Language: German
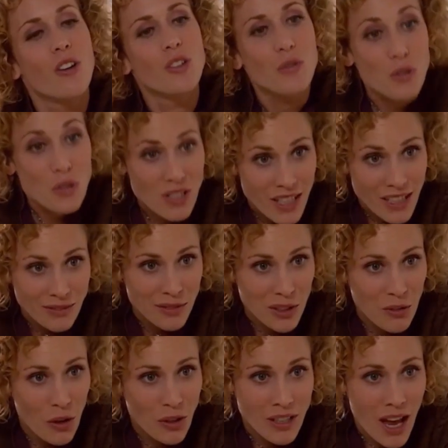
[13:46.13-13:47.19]
Und du wirst sehen,
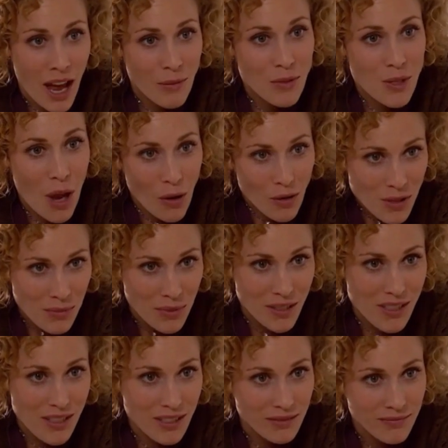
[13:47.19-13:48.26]
wenn du heute Abend zu Hause
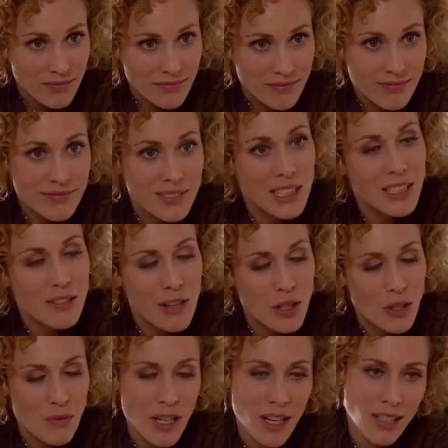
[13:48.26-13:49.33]
bist, sieht die
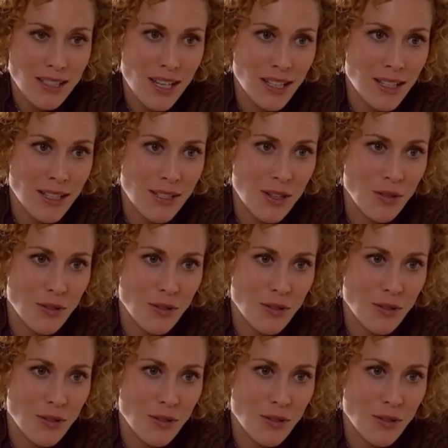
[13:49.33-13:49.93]
Welt schon wieder ganz anders